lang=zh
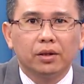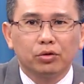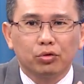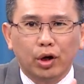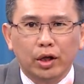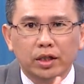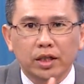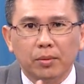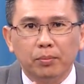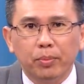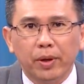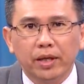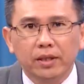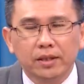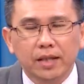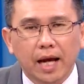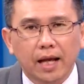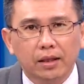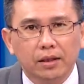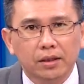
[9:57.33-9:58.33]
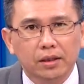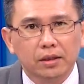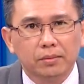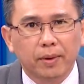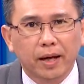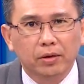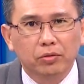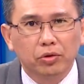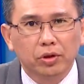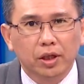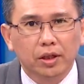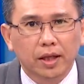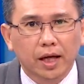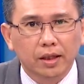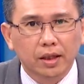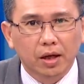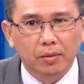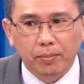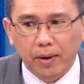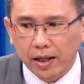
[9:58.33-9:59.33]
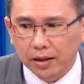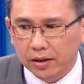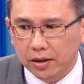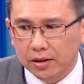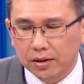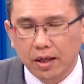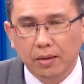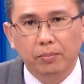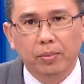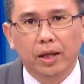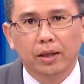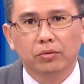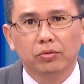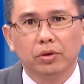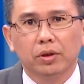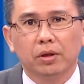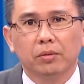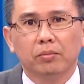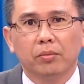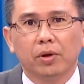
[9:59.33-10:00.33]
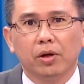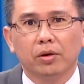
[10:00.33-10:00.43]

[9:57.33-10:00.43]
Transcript: 短线被杀的四百多点，来到八千三百多点，